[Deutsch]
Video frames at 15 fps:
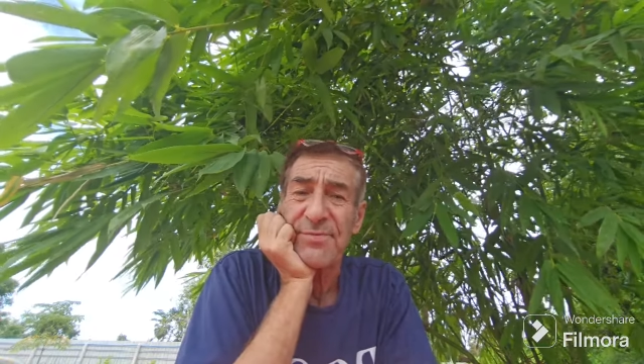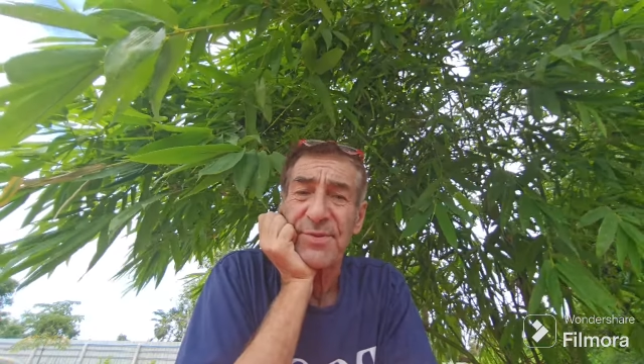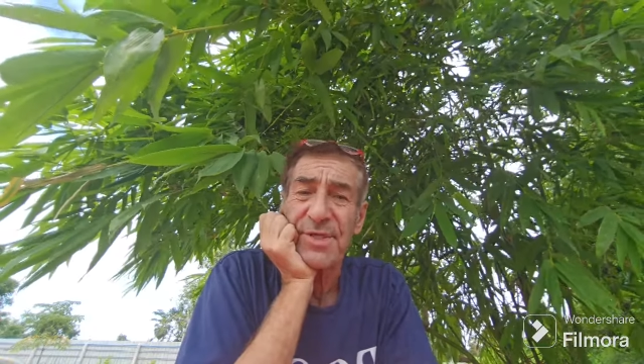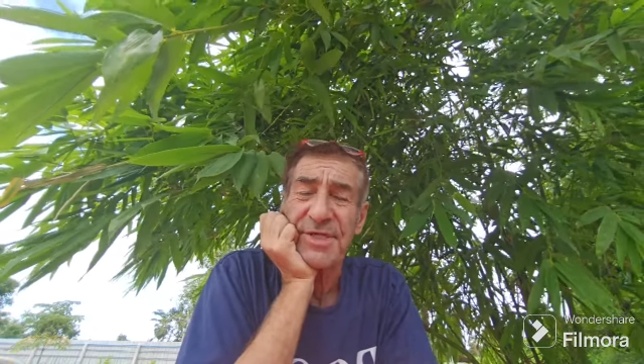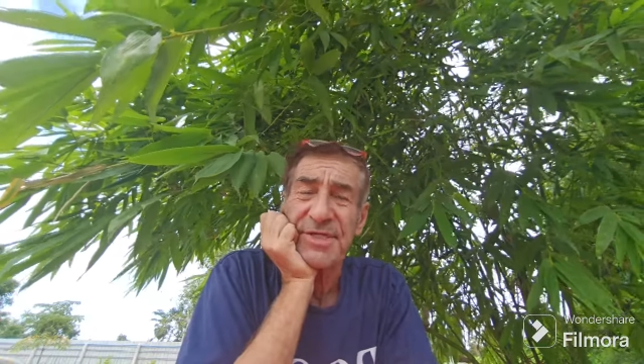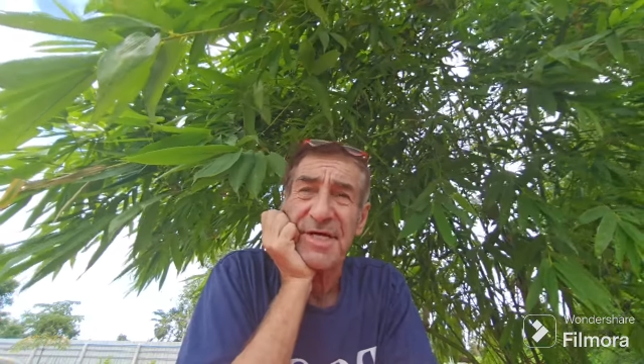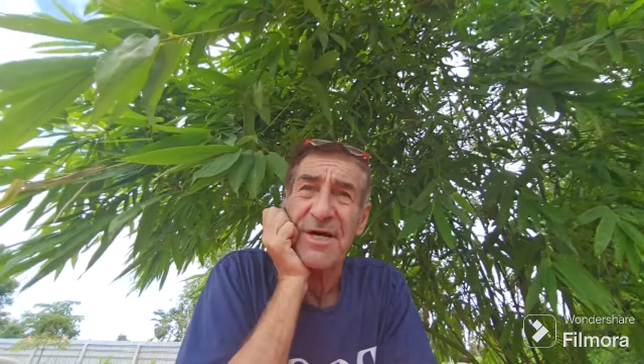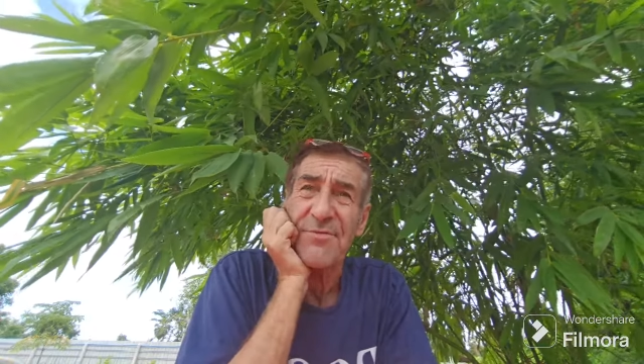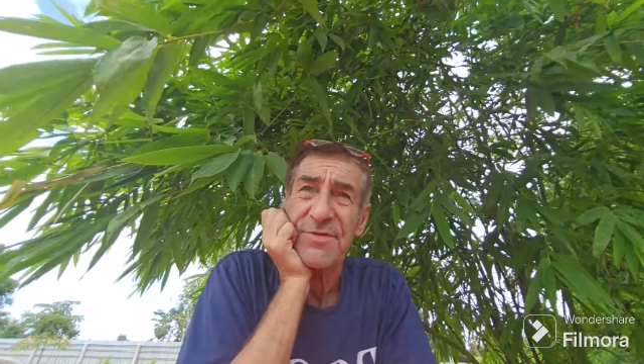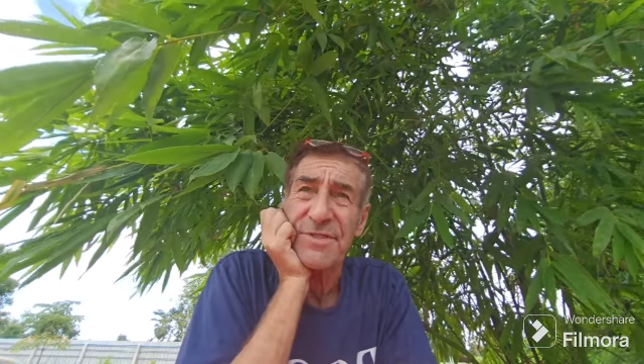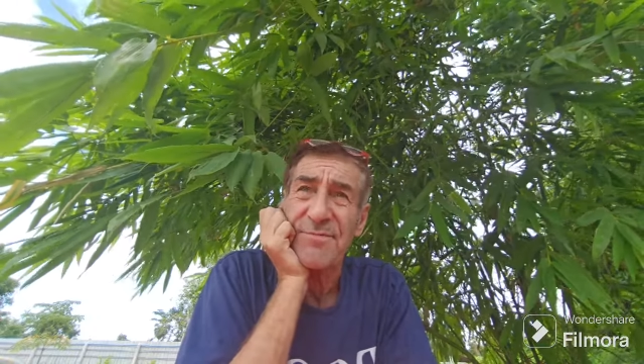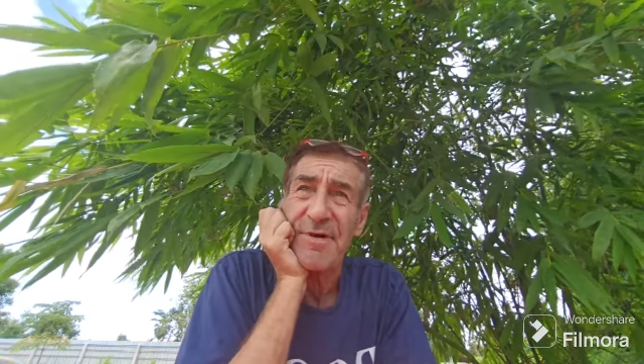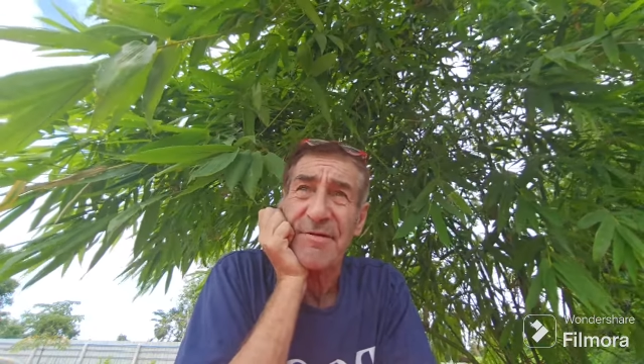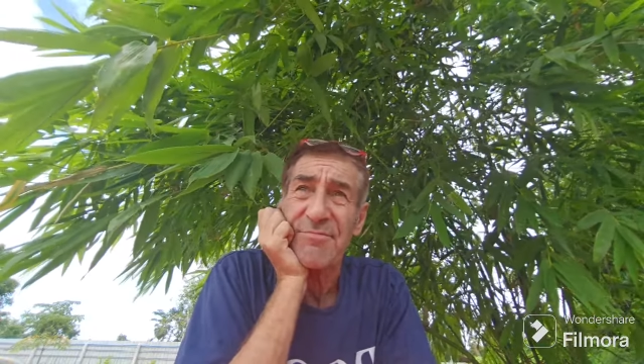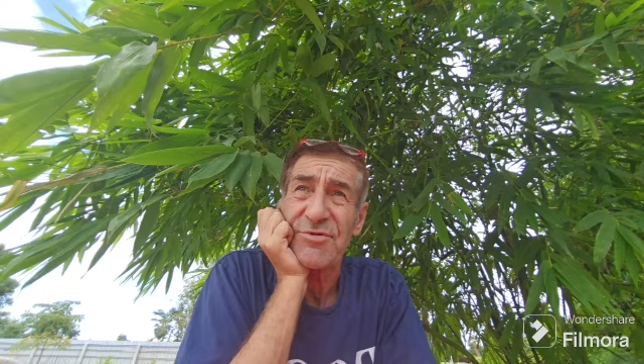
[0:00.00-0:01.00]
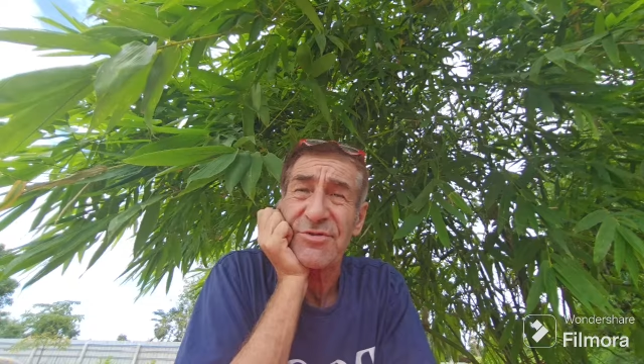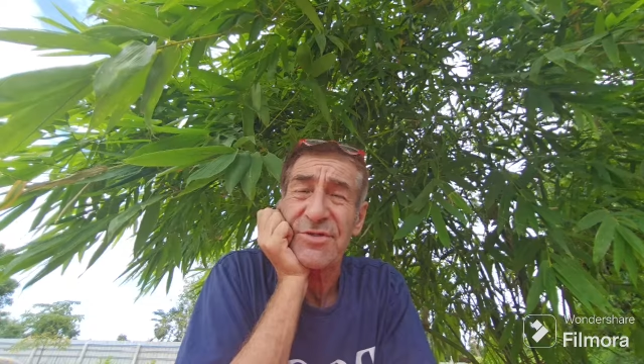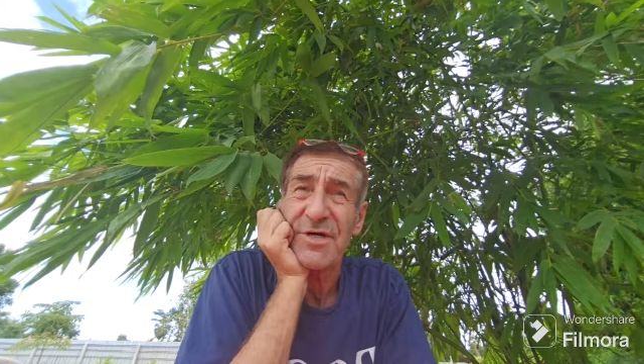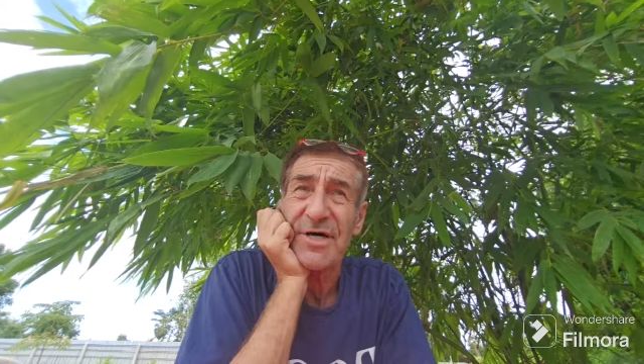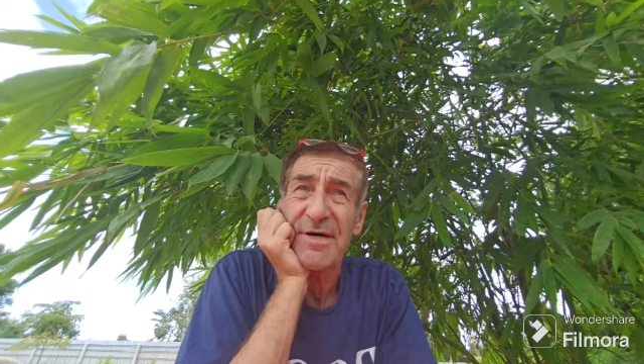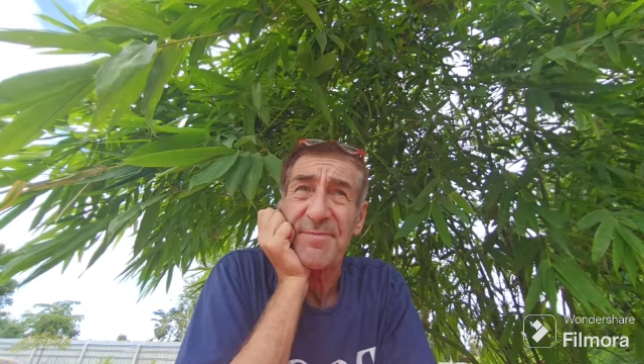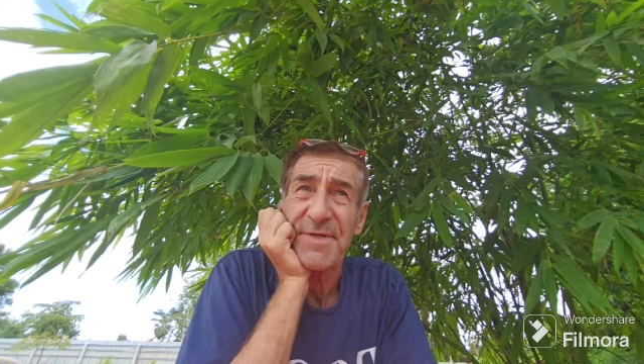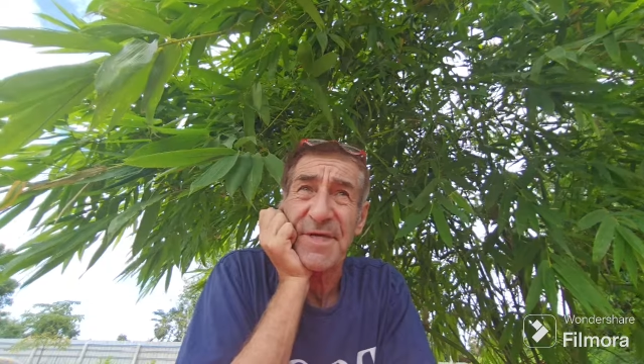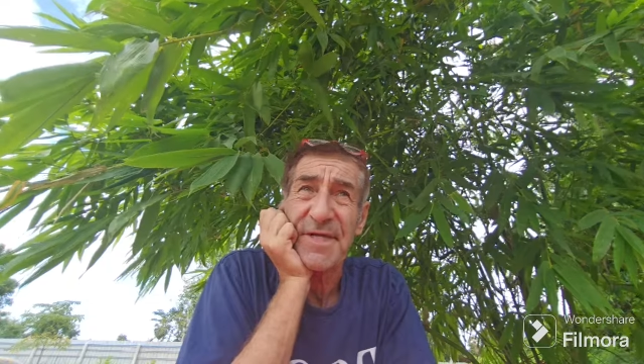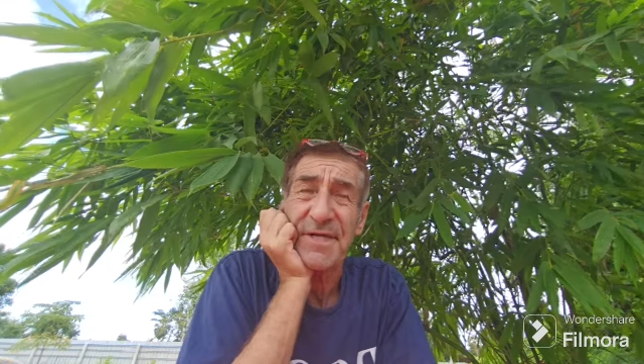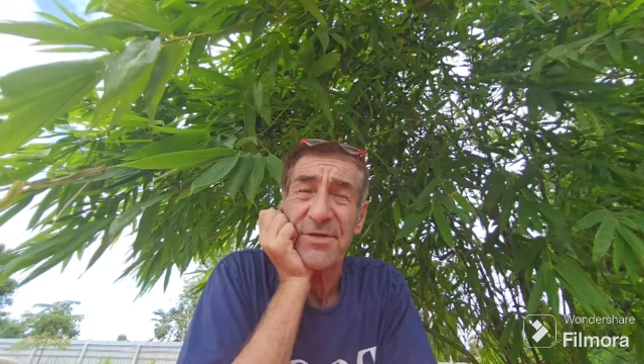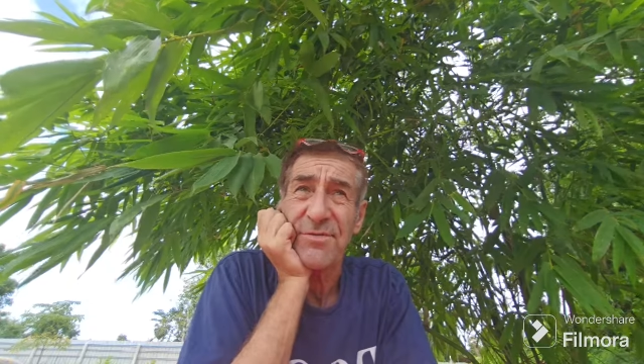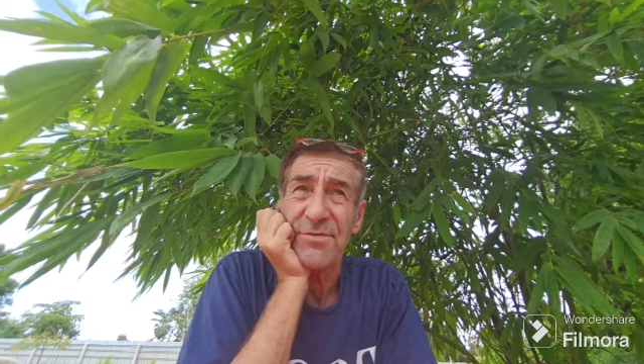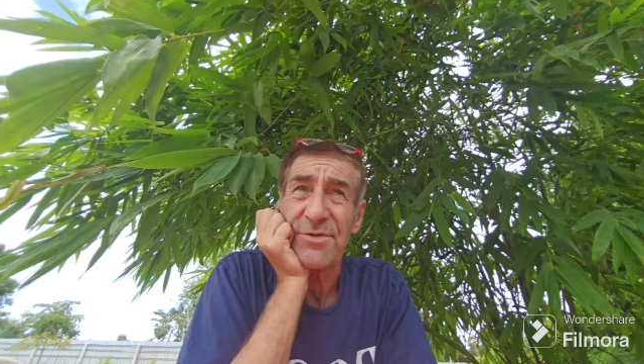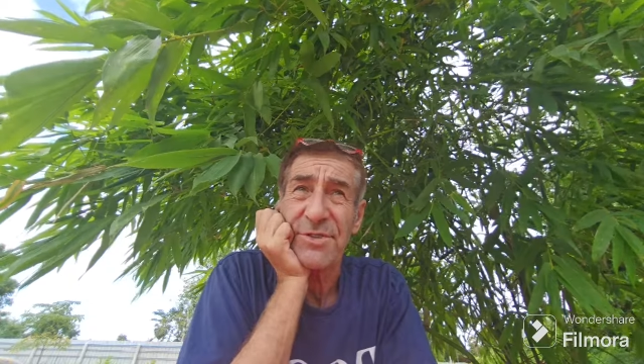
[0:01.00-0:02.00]
Ein Vertrauensmann musst du haben, der
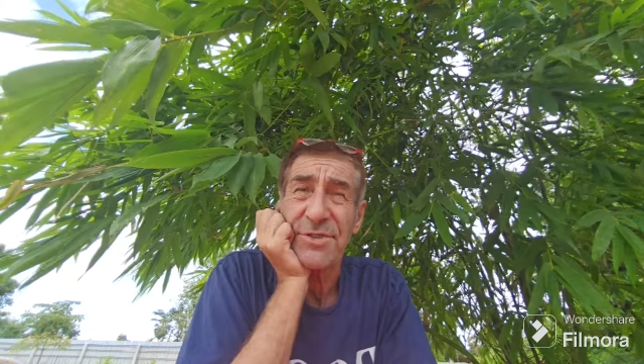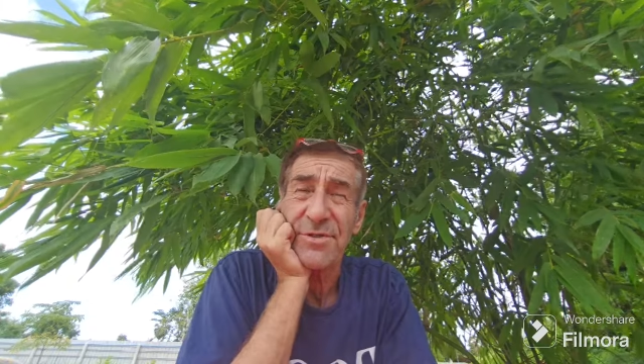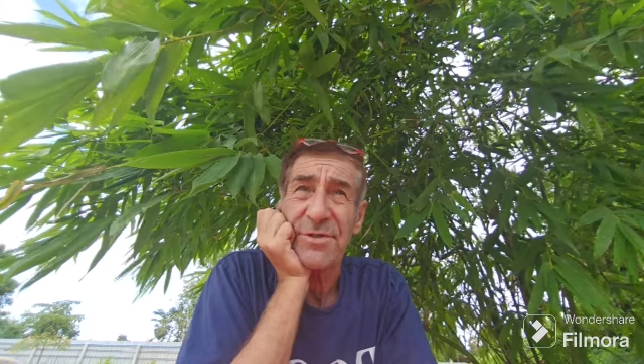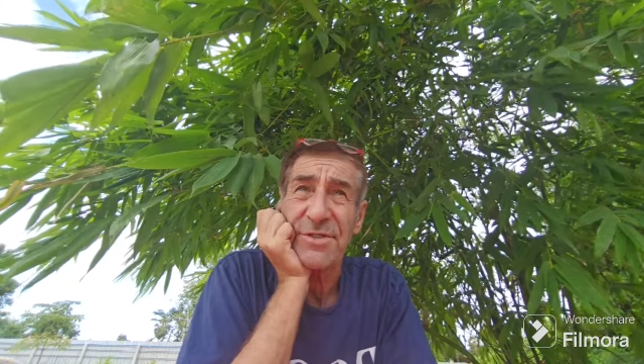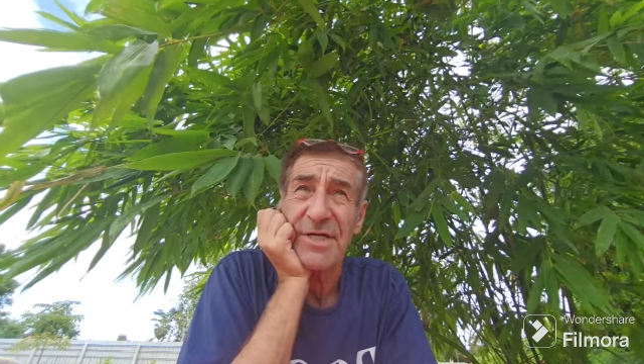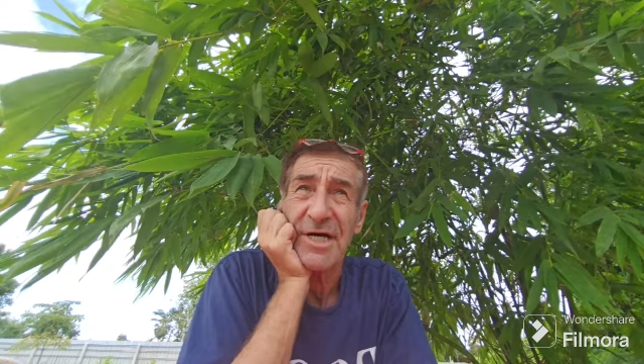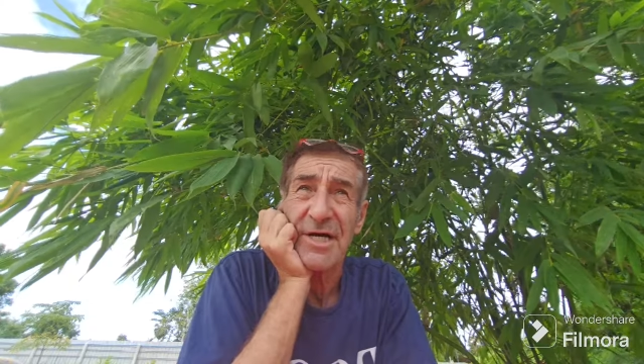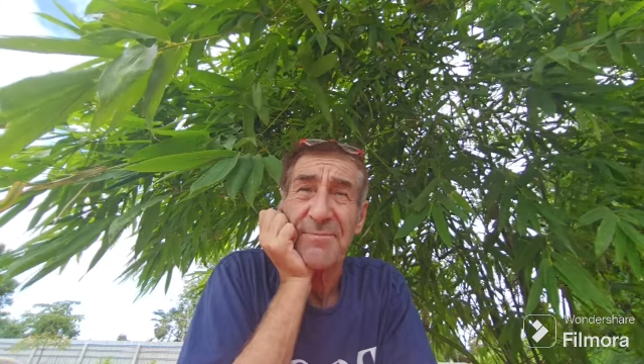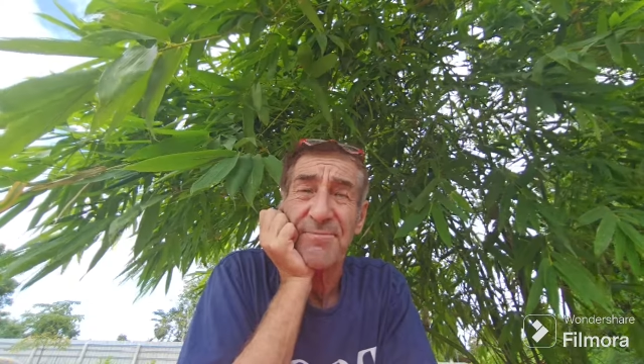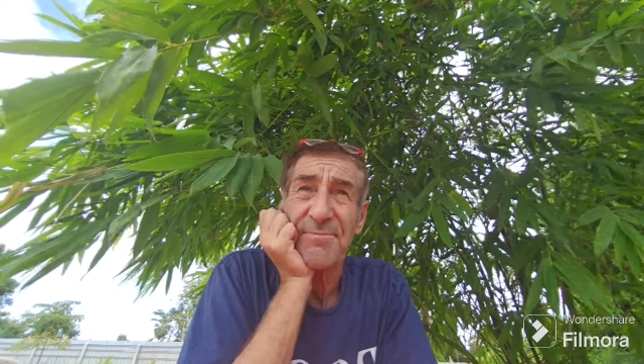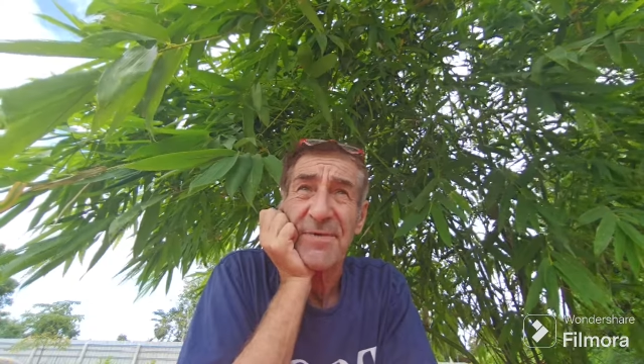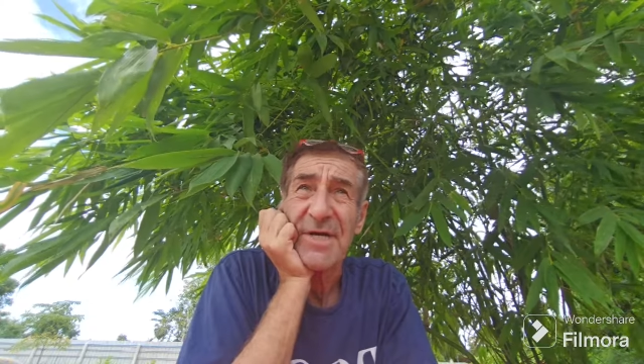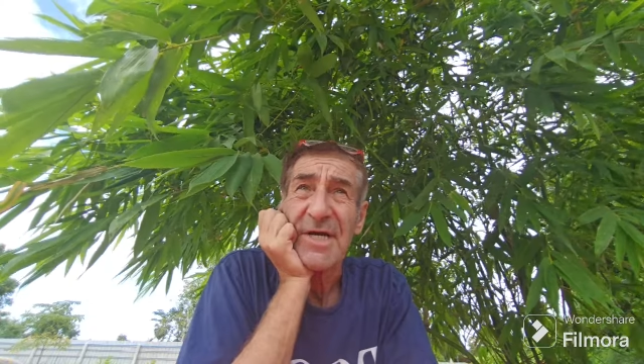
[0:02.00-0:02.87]
den Grundstück schreibt.